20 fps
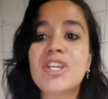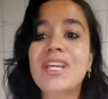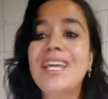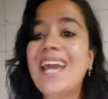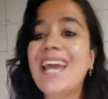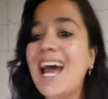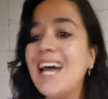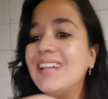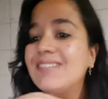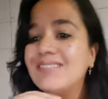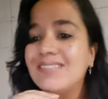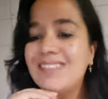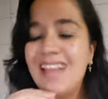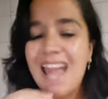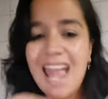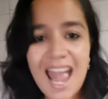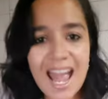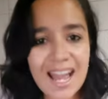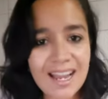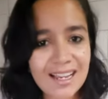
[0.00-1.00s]
que há
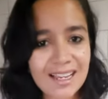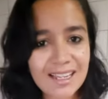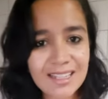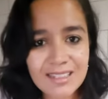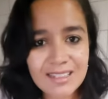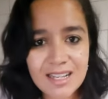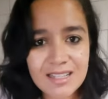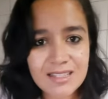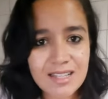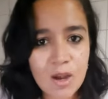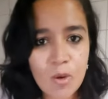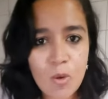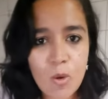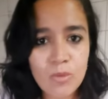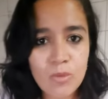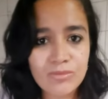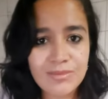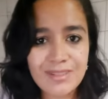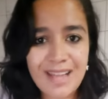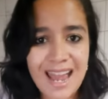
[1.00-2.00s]
décadas
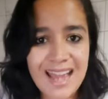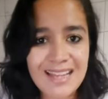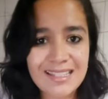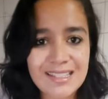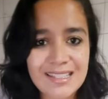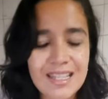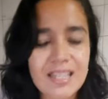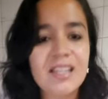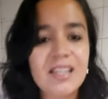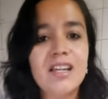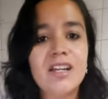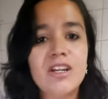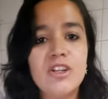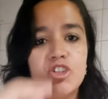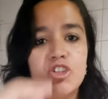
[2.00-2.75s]
acontecem